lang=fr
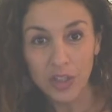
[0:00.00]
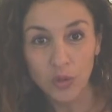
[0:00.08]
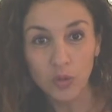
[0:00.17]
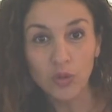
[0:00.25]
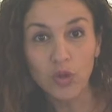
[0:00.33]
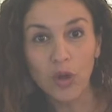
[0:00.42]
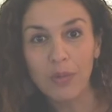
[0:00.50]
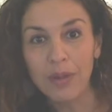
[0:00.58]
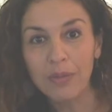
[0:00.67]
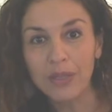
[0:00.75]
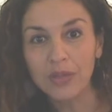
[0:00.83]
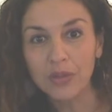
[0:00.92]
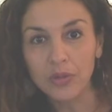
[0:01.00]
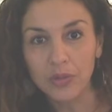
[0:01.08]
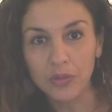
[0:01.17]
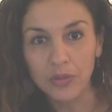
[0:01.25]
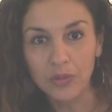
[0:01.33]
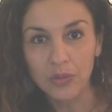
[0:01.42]
et donc leur
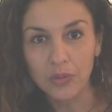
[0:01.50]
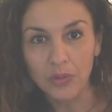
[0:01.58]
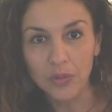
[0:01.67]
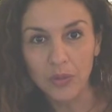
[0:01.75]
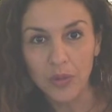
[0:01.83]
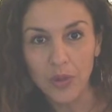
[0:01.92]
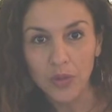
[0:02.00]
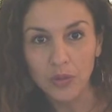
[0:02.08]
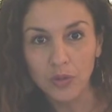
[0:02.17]
permettre de,